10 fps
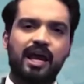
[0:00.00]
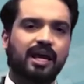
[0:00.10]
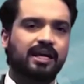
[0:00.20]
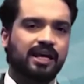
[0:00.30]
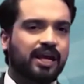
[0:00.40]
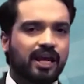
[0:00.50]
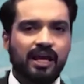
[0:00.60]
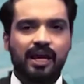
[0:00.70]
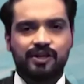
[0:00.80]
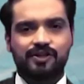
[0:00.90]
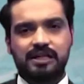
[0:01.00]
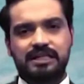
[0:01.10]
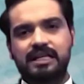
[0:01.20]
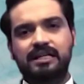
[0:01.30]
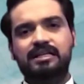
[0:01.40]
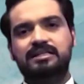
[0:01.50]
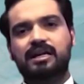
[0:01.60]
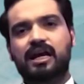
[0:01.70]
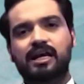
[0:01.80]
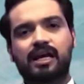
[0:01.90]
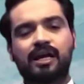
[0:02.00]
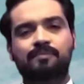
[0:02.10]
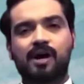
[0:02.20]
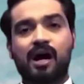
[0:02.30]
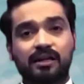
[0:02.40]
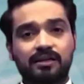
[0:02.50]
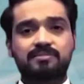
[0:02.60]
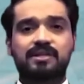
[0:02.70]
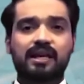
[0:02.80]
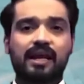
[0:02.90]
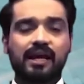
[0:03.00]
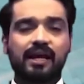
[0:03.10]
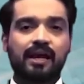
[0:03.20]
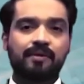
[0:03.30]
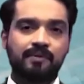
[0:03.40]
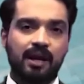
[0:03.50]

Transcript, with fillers: एक ही शख्सियत नज़र आएगी आदम से ले कर